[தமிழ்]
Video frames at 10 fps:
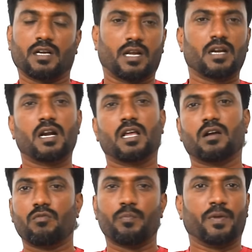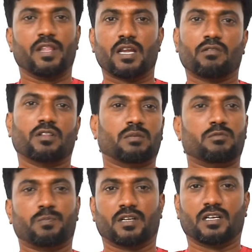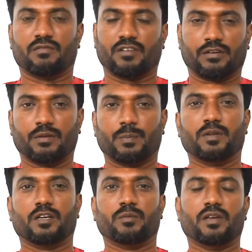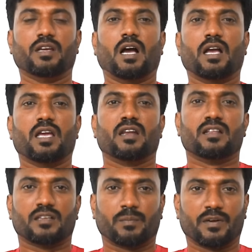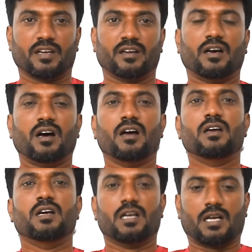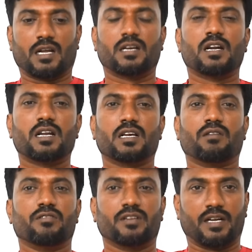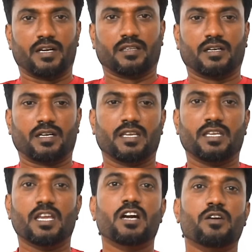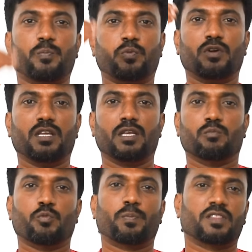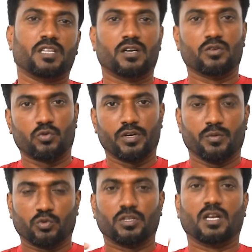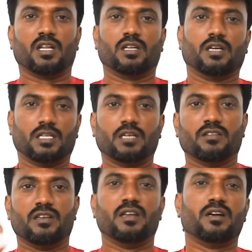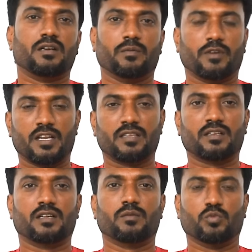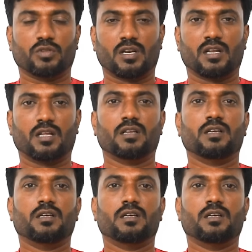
கர்நாடகாவும் பெரிய அளவில் தமிழ் படங்களுக்கு வரவேற்பு இருக்குமே அங்கே என்ன சார் பண்ணியிருக்குன்னா கர்நாடகாவிலும் கிட்டத்தட்ட ஏழு புள்ளி முப்பத்தி நாலு கோடி முதல் நாள் அதாவது நேற்று ரிலீஸ் ஆன முதல் நாள்